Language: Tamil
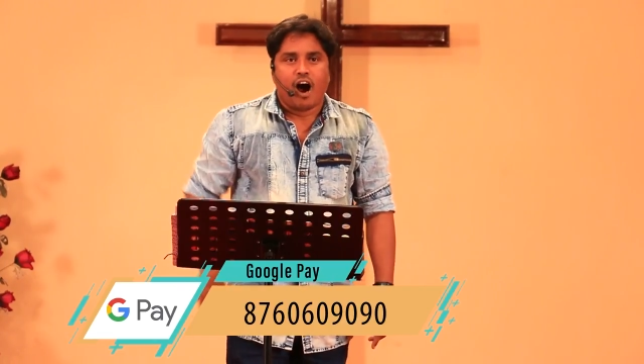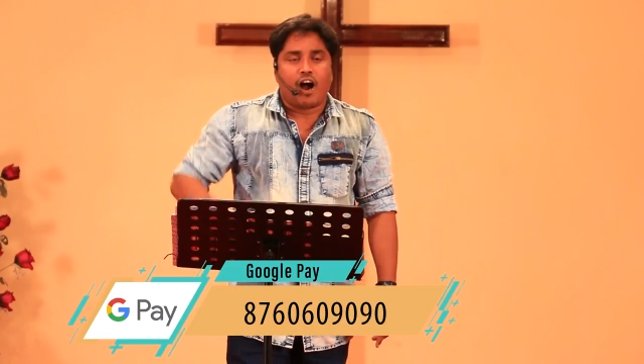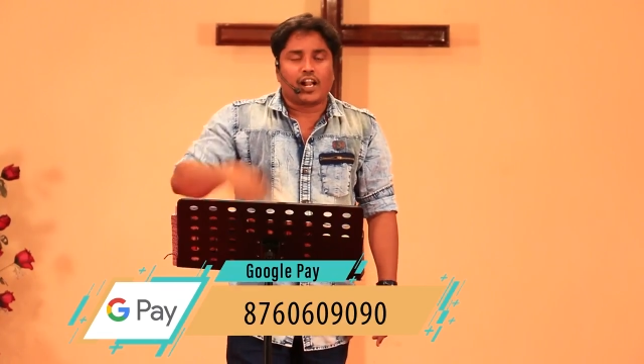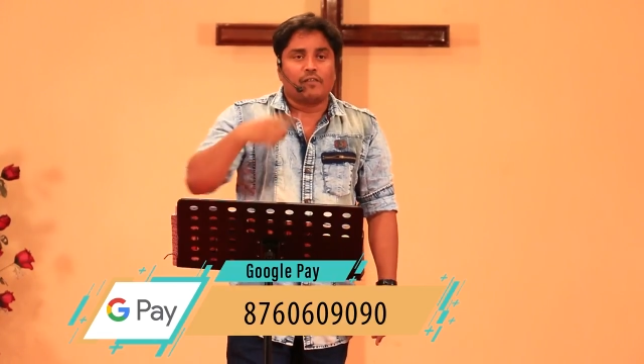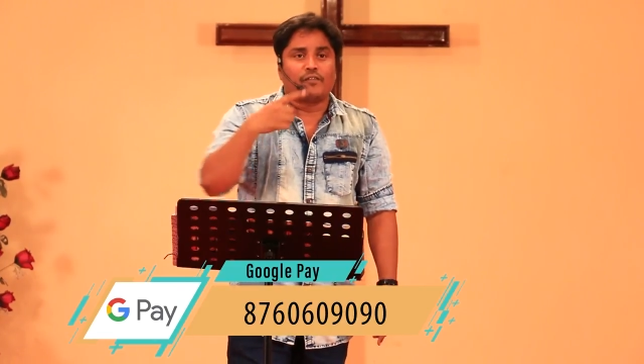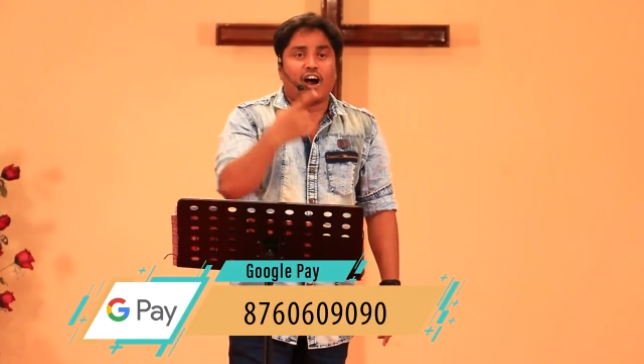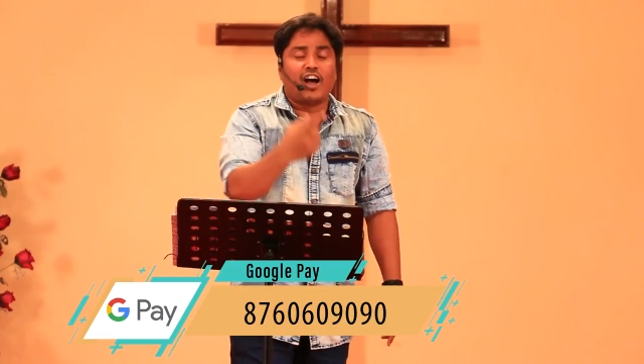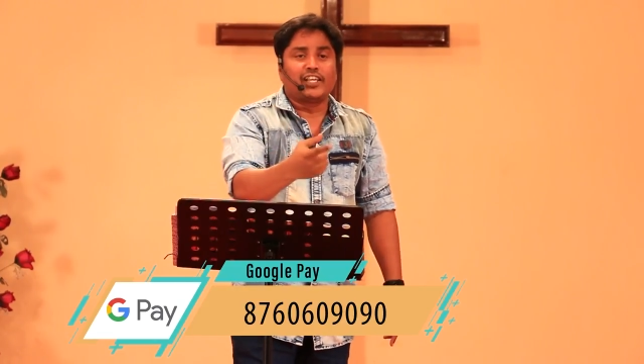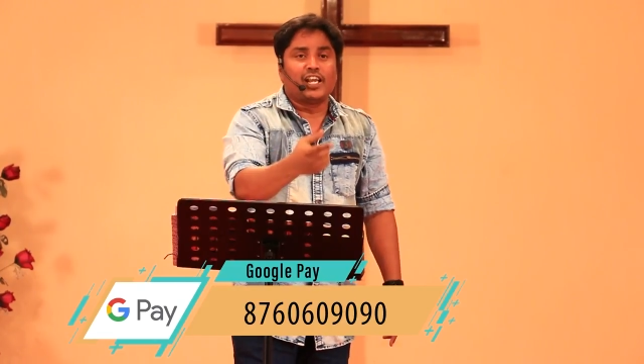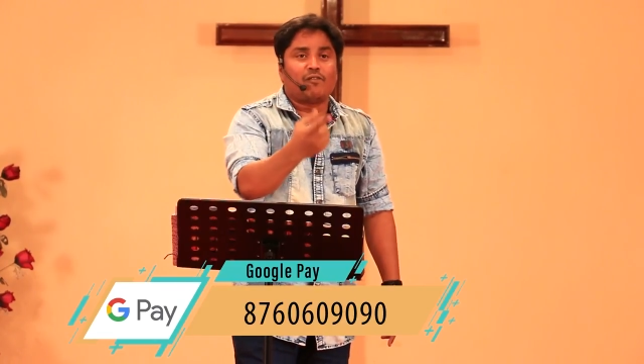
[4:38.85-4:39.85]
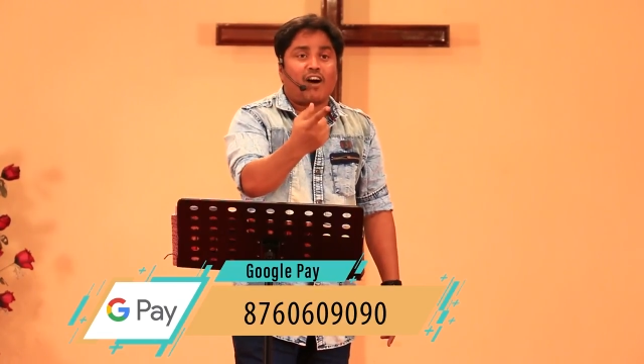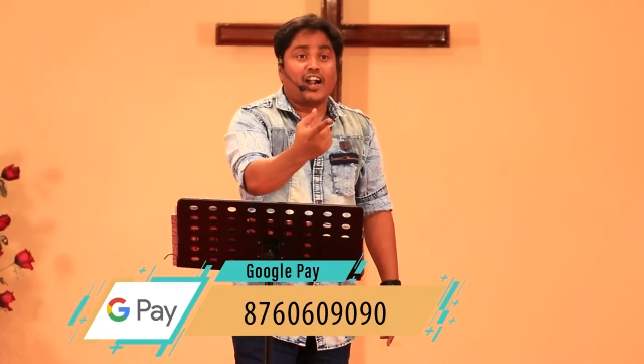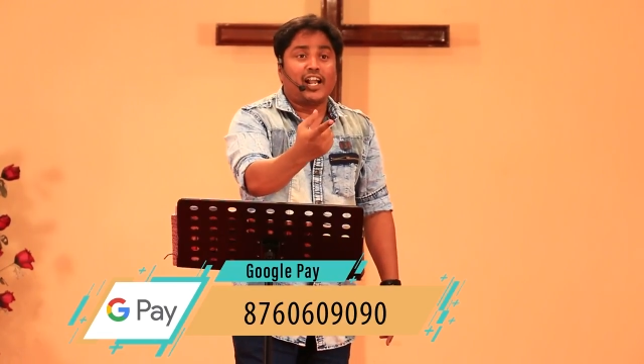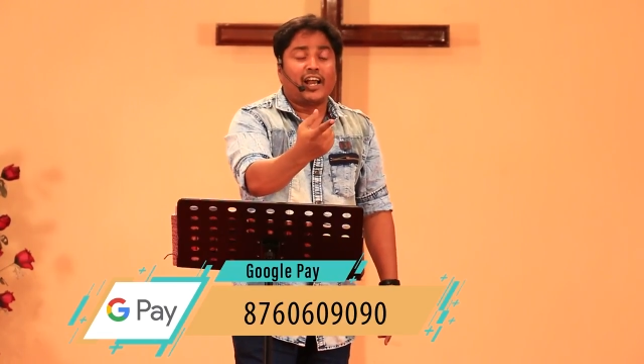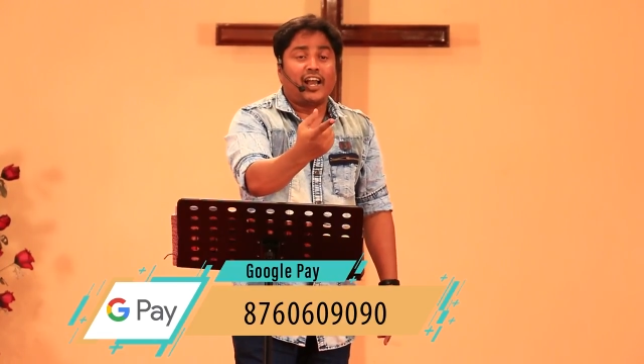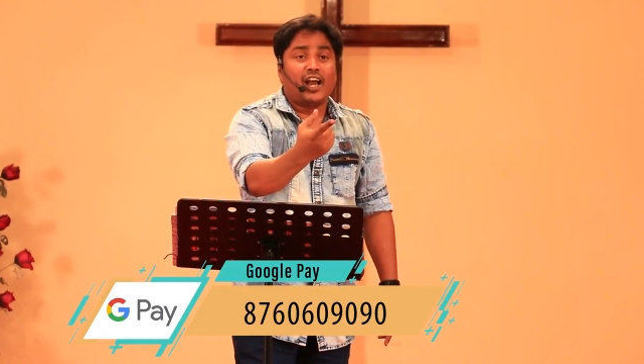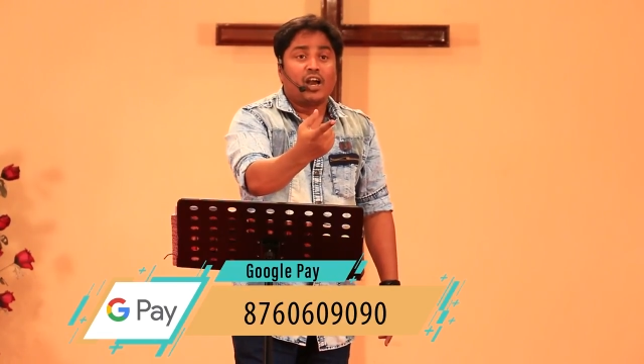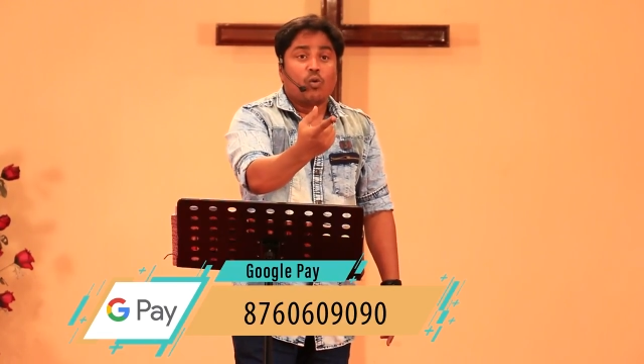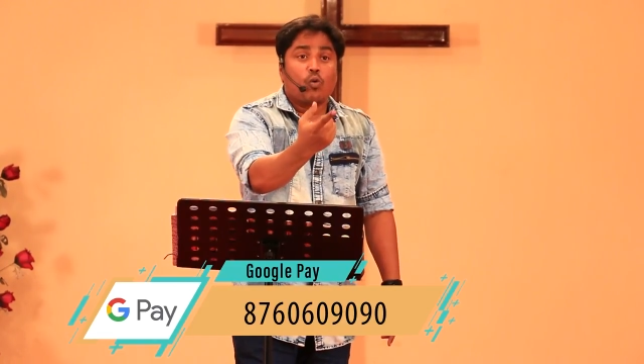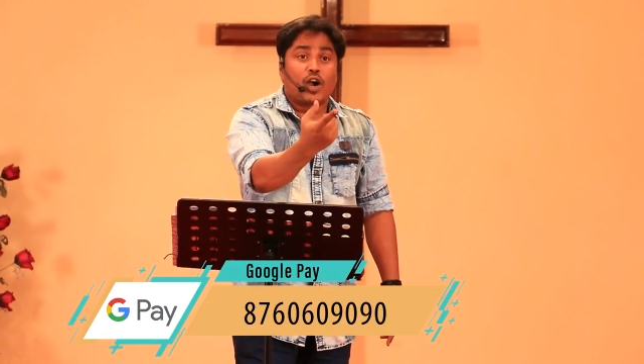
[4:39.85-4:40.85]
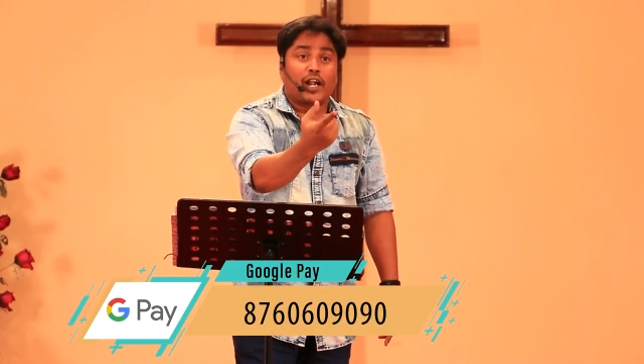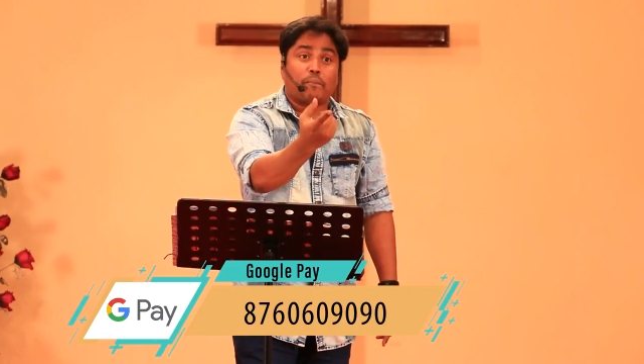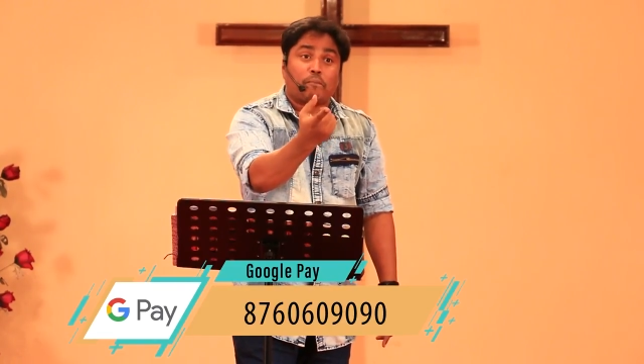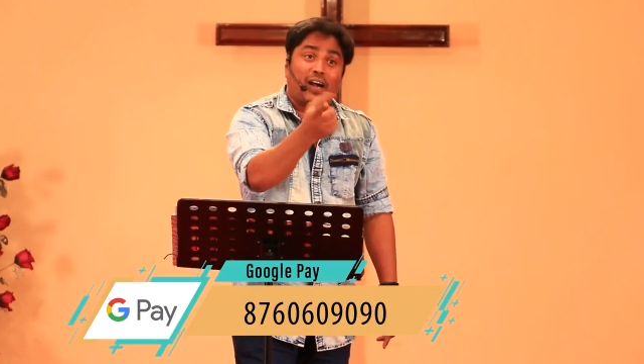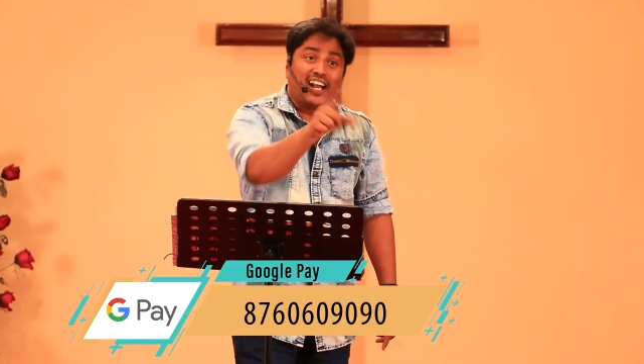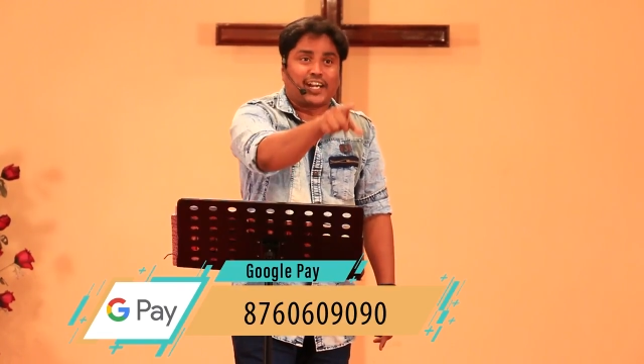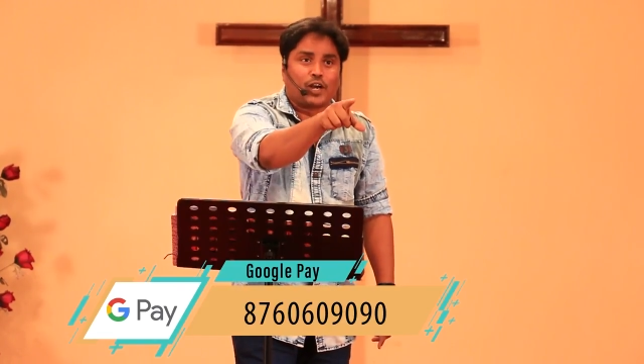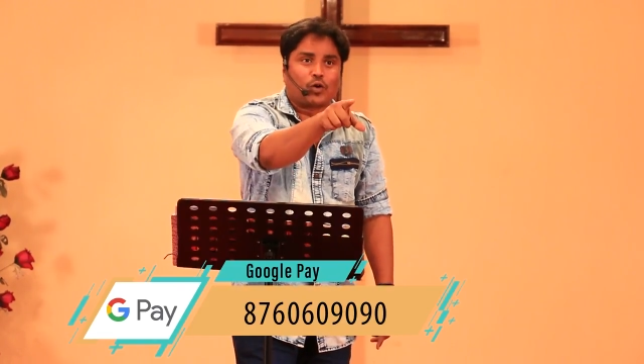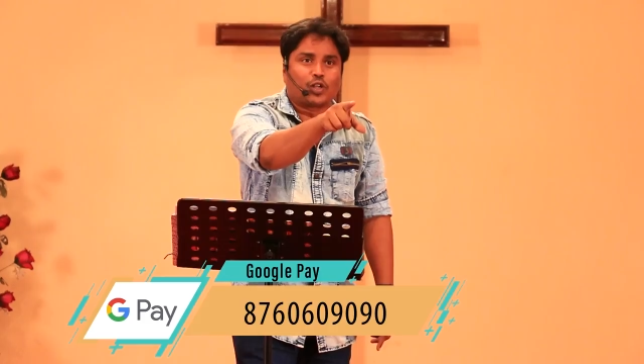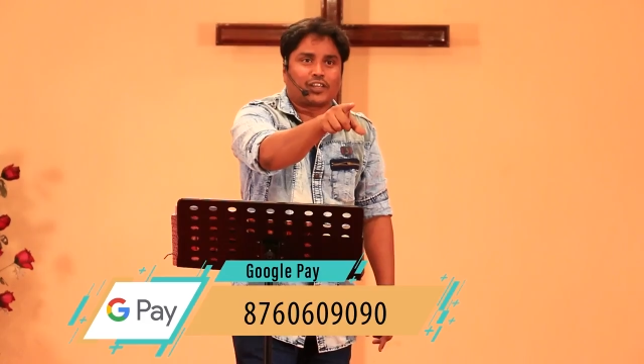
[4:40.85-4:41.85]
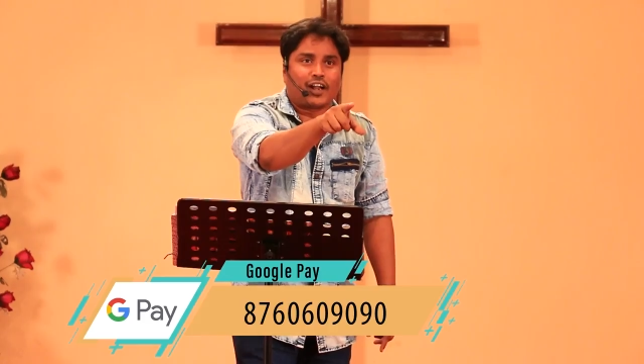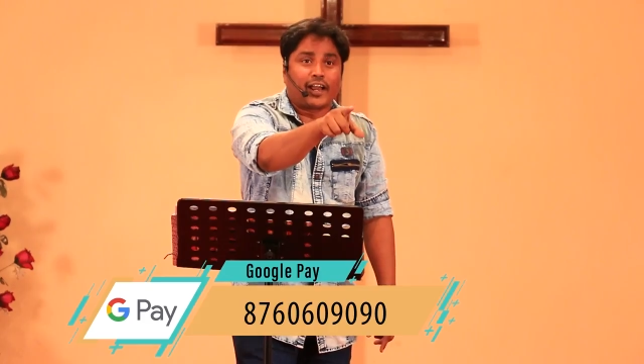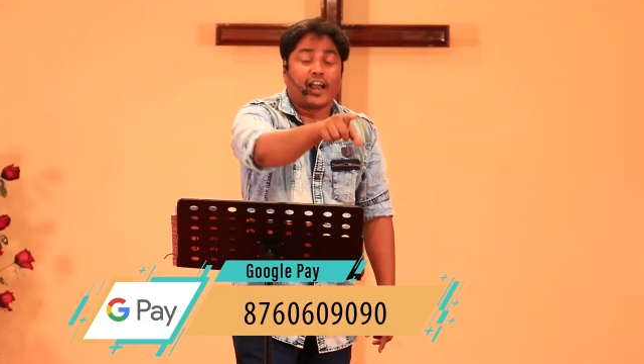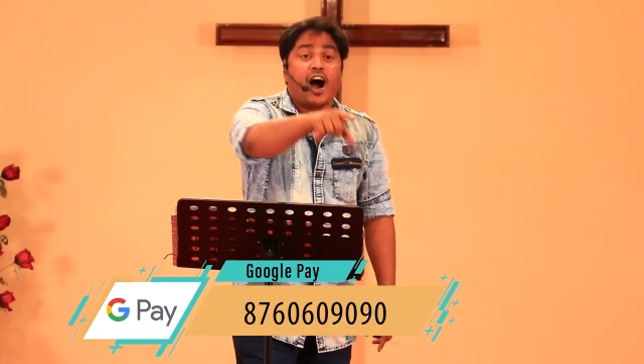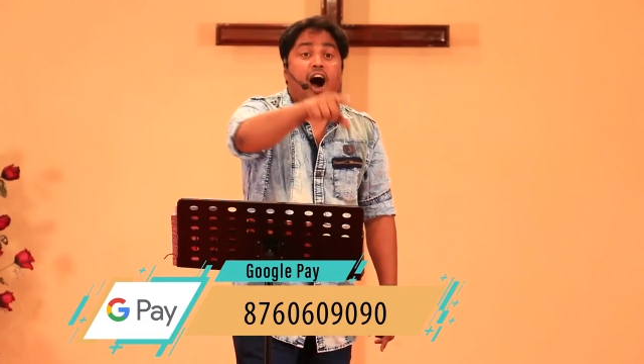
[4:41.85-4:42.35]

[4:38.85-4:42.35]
ஆனால் வியாதியில் வாழ உங்களை பழக்கி கொடுத்தானே